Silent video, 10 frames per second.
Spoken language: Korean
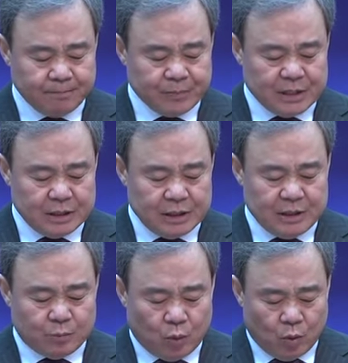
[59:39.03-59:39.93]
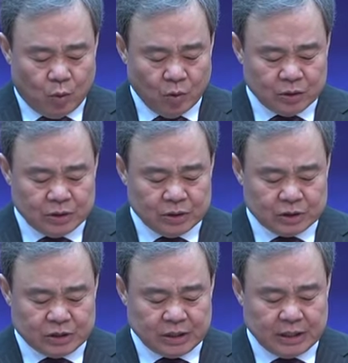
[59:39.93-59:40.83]
이 모든
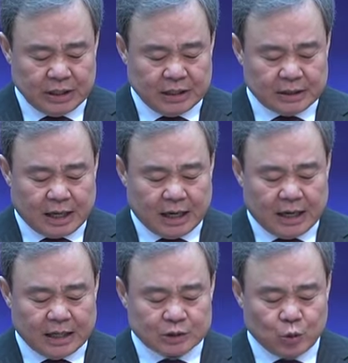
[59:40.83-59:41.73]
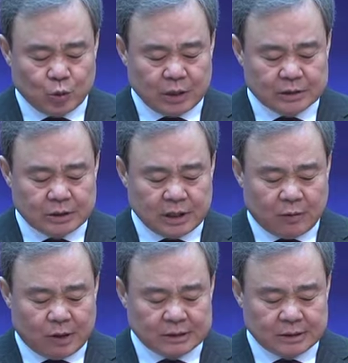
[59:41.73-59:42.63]
것이 다 속에서
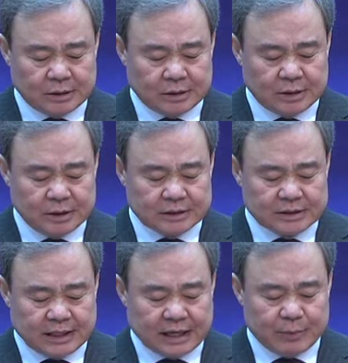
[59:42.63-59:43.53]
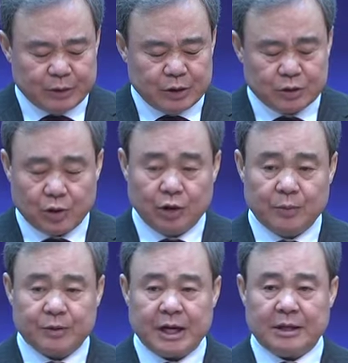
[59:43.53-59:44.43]
나와서 사람을
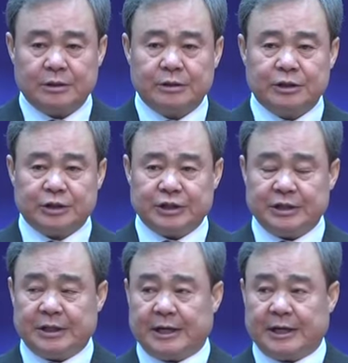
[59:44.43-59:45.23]
더럽게 하는 것이니라.